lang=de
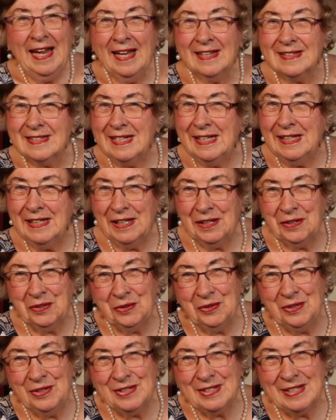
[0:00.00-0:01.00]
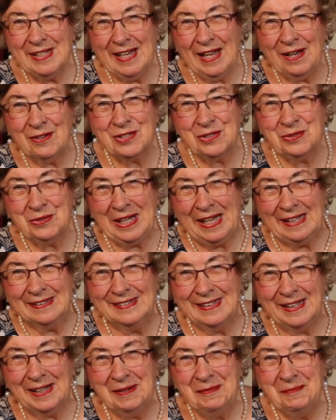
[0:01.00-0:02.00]
Herzliche Grüße aus
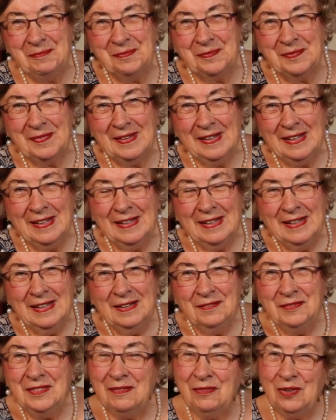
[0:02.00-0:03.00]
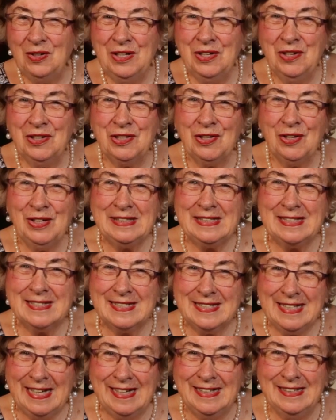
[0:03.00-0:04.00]
Uganda. Wir wollen euch heute
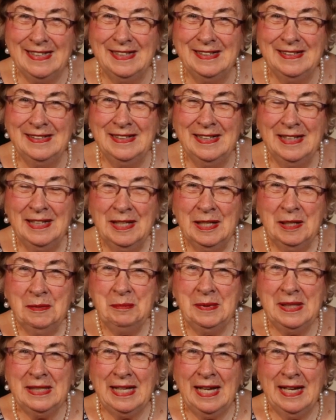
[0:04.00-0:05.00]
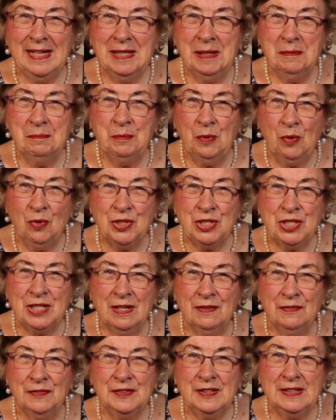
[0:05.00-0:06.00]
segnen mit einer
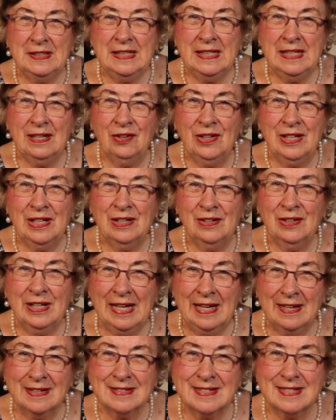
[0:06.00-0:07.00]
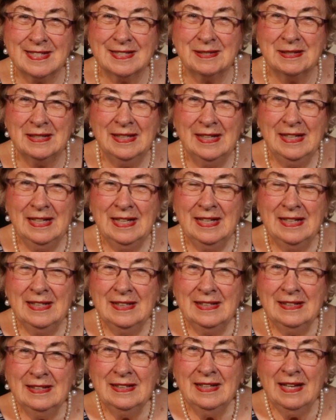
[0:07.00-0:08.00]
Botschaft, die euer Herz
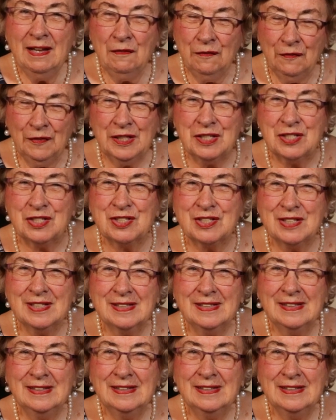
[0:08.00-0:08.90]
erfrischt.